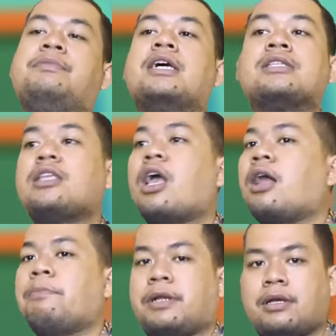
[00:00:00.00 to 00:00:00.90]
Biasanya
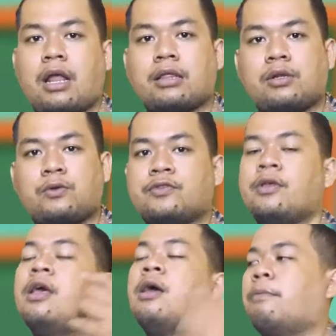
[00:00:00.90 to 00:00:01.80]
kan bergerak terus.
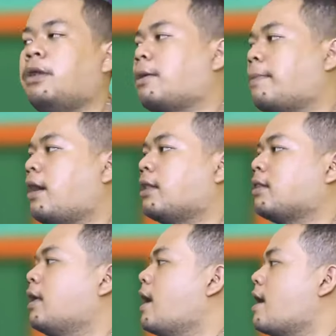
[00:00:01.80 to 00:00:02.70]
Benar banget.
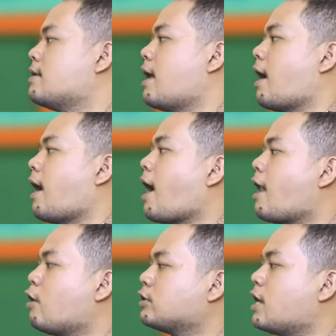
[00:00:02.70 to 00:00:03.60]
Nah,
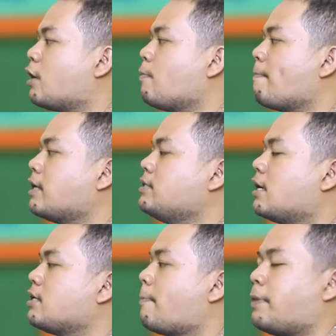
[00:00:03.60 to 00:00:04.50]
kalau jarum
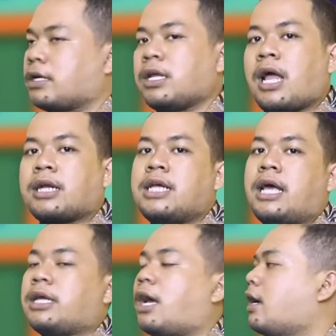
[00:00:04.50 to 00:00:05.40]
panjangnya bergerak
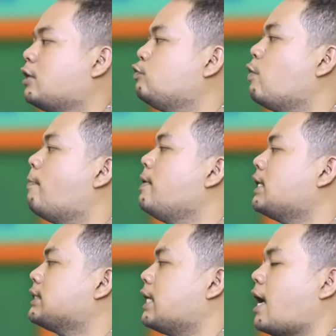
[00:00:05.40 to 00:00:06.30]
dari angka
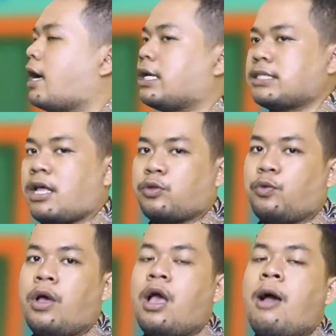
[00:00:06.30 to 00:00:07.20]
12 ke angka
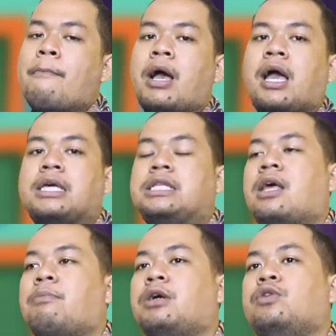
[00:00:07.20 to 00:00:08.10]
1, maka
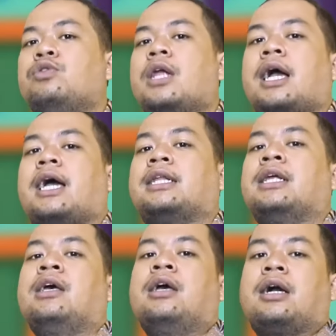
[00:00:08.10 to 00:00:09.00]
kita menggunakan
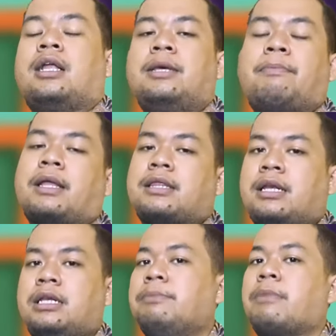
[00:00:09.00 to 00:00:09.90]

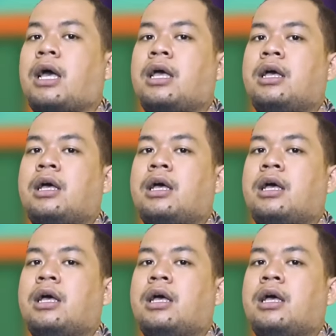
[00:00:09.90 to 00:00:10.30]
kelipatan 5.